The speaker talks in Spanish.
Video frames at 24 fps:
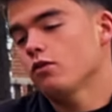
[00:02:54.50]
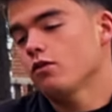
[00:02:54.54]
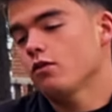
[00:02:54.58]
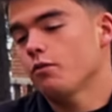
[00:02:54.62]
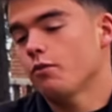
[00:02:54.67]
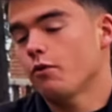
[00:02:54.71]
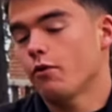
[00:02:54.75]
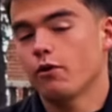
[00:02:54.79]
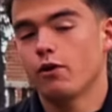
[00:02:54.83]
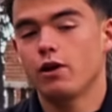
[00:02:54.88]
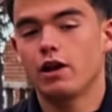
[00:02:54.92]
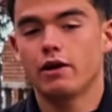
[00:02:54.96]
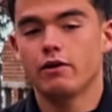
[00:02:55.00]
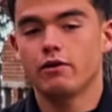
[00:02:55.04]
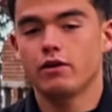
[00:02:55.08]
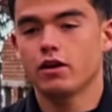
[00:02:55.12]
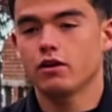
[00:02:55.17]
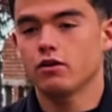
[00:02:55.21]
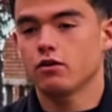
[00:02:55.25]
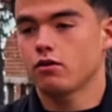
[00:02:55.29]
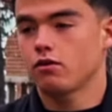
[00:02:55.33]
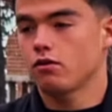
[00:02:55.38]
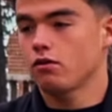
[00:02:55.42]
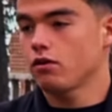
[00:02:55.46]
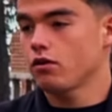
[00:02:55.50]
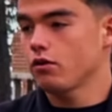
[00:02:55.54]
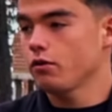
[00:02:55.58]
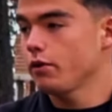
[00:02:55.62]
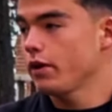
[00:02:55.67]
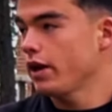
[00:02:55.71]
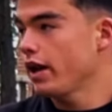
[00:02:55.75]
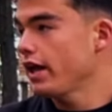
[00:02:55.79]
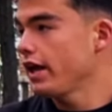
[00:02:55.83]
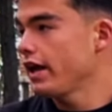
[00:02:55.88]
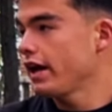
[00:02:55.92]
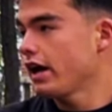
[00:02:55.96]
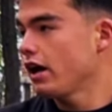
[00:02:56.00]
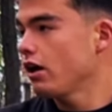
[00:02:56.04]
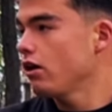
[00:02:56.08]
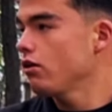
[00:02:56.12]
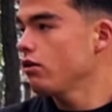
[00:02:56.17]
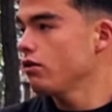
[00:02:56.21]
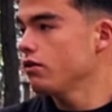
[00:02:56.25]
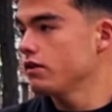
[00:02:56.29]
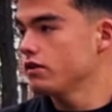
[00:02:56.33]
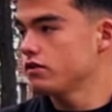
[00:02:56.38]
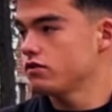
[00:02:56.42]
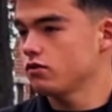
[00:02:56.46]
como veo la vida, yo creo que hubiera llegado
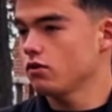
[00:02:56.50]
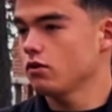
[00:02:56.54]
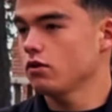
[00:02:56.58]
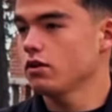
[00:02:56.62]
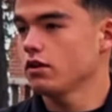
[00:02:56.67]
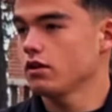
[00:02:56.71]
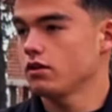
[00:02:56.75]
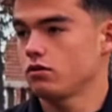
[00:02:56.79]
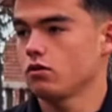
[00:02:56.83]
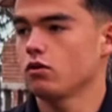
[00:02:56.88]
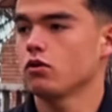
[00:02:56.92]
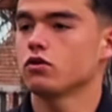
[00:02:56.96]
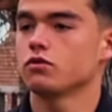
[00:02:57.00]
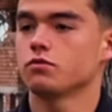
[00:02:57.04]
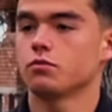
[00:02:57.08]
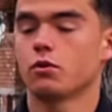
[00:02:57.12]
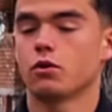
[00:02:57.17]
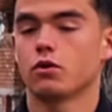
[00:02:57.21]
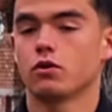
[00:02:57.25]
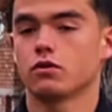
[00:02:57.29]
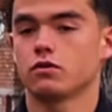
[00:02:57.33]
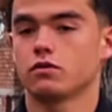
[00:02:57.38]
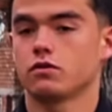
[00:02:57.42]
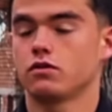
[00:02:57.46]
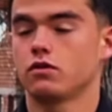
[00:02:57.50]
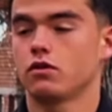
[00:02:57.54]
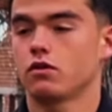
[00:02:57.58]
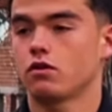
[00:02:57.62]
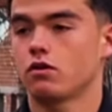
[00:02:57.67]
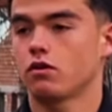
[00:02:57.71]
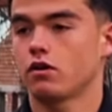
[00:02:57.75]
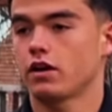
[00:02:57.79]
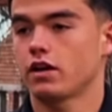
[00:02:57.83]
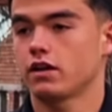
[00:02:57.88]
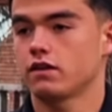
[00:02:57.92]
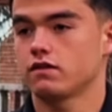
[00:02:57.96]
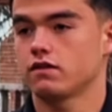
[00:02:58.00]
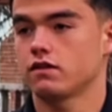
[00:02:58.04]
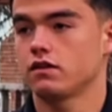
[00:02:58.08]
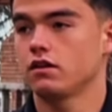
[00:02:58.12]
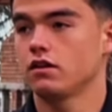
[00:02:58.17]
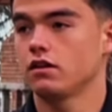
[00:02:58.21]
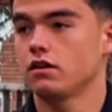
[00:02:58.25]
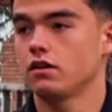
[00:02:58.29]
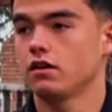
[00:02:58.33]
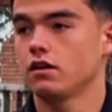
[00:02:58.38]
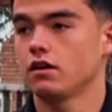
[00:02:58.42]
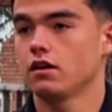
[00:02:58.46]
donde estoy de todos modos. Yo creo que
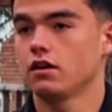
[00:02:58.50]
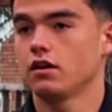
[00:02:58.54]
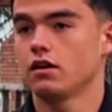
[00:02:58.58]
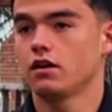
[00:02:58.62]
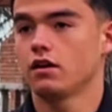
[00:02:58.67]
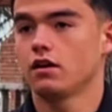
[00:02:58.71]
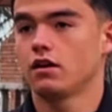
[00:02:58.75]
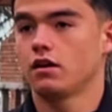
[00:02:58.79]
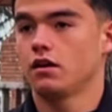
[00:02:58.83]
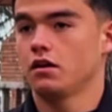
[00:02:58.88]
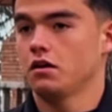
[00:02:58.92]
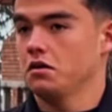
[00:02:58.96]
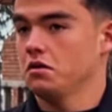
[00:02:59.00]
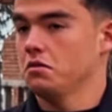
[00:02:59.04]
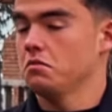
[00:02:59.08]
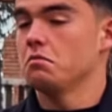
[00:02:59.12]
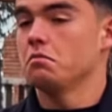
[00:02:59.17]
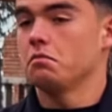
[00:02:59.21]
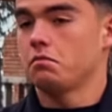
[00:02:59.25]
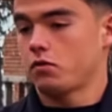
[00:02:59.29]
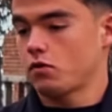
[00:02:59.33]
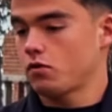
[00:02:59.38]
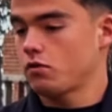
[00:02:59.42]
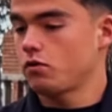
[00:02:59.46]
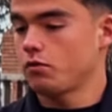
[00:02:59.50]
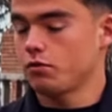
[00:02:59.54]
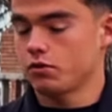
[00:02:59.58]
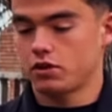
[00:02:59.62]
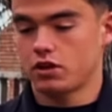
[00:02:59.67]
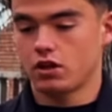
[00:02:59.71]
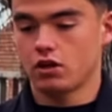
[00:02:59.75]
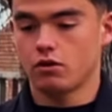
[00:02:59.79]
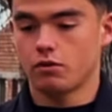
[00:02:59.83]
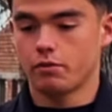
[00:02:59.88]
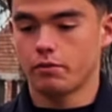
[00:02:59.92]
sí, como te digo,